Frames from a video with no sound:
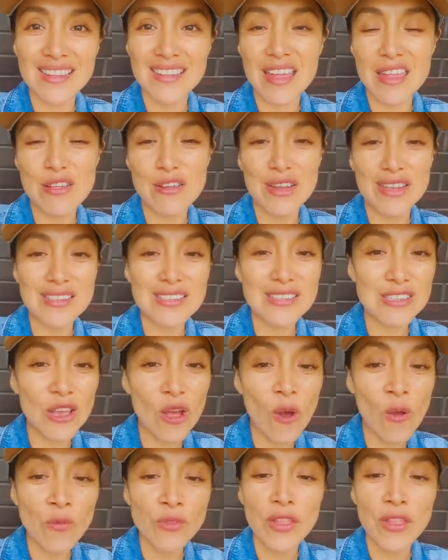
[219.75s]
de
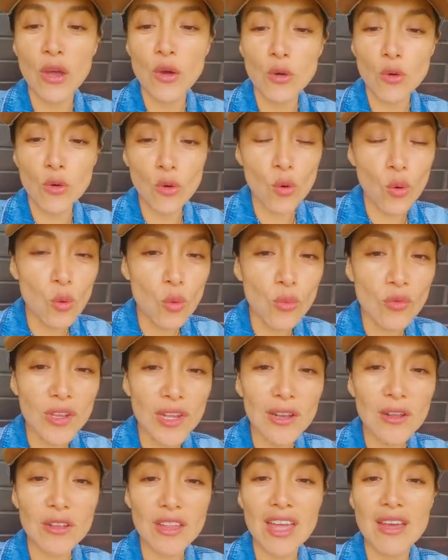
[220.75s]
adoración, de
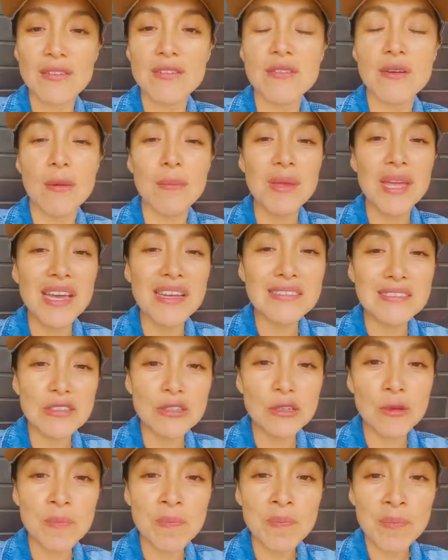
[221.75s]
júbilo, de
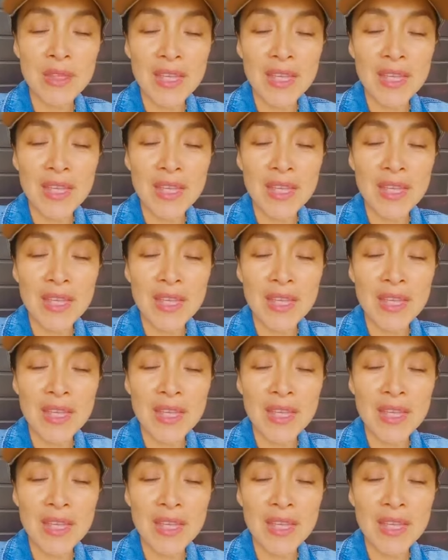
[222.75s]
avivamiento.